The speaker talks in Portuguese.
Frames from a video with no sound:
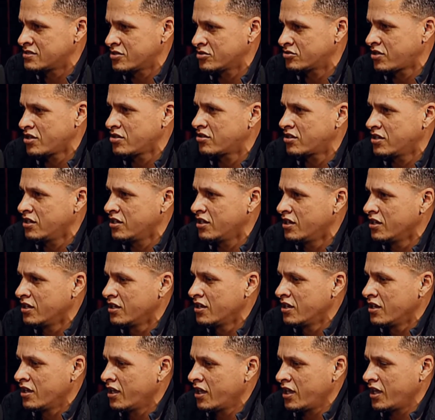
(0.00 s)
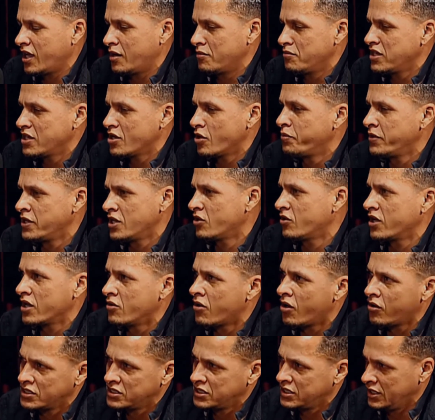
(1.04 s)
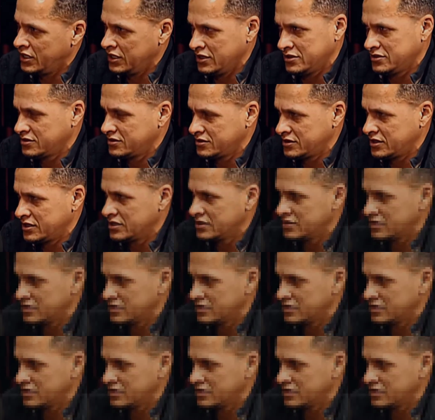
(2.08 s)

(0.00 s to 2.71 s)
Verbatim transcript: eu tenho que. É, a minha opinião é igual a dele. Né?